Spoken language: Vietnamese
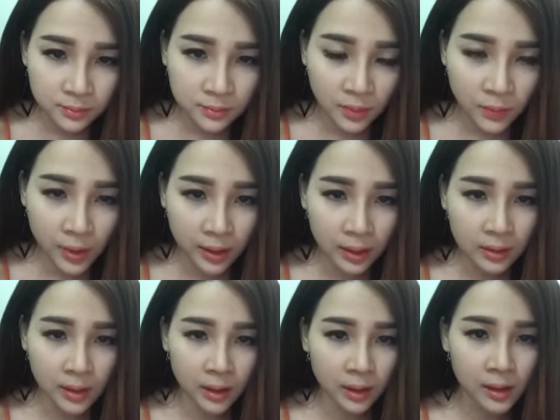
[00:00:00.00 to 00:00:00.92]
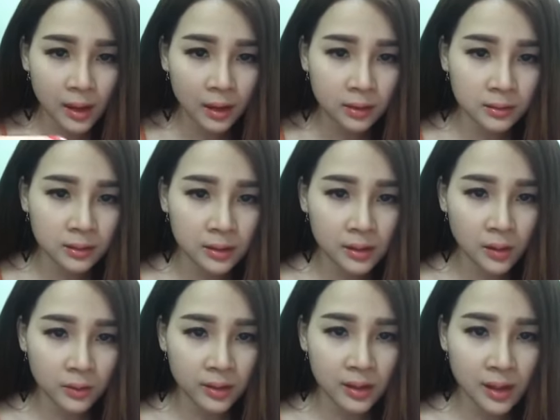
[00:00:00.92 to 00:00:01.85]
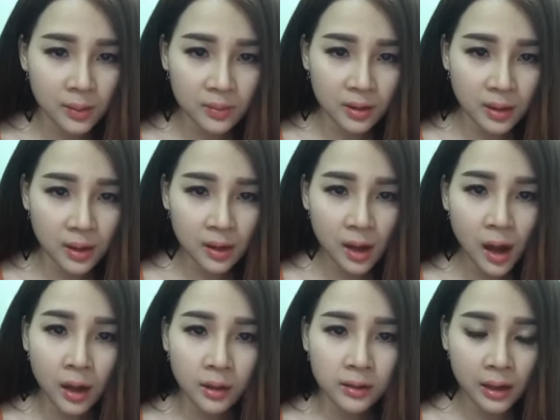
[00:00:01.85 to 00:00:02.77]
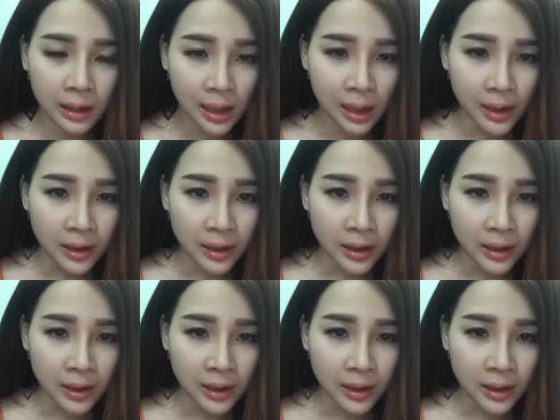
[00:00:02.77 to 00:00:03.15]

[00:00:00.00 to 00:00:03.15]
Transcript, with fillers: Và có thể là cái lỗ chân lông nó rất khó, có thể là